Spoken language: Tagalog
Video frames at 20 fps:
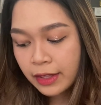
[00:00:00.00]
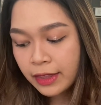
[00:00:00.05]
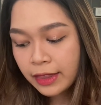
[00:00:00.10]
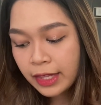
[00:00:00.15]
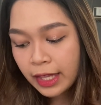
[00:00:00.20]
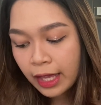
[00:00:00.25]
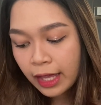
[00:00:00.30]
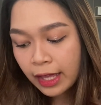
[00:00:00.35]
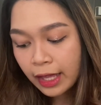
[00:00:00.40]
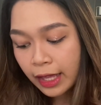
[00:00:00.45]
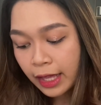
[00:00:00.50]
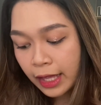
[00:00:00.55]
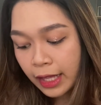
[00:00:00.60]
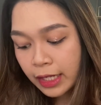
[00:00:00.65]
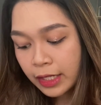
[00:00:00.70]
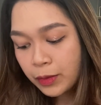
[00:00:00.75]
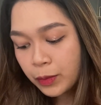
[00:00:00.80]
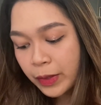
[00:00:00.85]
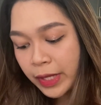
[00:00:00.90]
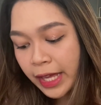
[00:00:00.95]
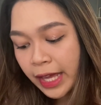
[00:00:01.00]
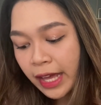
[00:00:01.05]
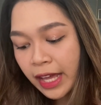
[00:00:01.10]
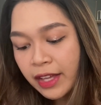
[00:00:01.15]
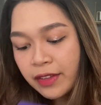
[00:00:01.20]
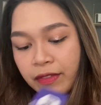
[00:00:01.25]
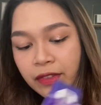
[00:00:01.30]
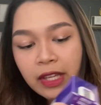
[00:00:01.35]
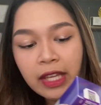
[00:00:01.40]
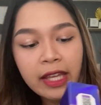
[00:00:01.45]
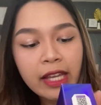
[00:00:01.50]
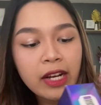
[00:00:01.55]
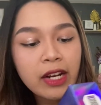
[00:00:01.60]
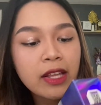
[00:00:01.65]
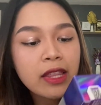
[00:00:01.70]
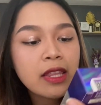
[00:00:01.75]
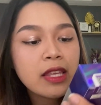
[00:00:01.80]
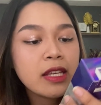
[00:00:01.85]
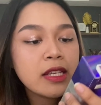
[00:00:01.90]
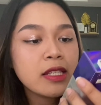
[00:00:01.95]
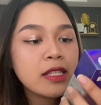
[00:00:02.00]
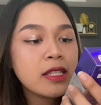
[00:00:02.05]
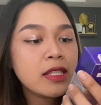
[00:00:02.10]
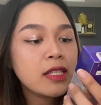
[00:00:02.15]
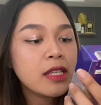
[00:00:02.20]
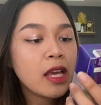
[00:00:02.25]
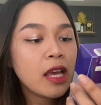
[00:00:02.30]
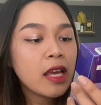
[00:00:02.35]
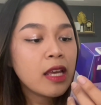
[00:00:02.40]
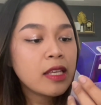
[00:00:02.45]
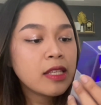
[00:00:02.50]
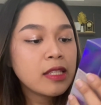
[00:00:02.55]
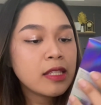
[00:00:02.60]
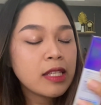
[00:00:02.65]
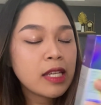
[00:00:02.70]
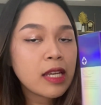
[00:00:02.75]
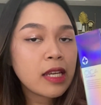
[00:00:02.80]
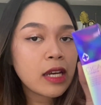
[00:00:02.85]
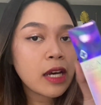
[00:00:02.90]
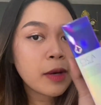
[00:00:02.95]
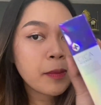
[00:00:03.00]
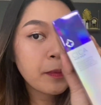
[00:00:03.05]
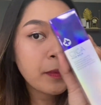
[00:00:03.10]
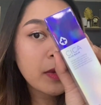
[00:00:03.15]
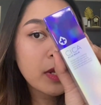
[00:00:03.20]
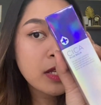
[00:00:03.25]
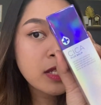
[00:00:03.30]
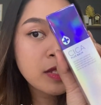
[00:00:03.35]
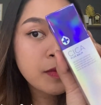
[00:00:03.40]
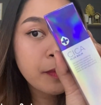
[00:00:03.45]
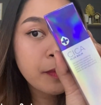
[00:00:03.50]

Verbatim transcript: Then, we have here this Sika Plus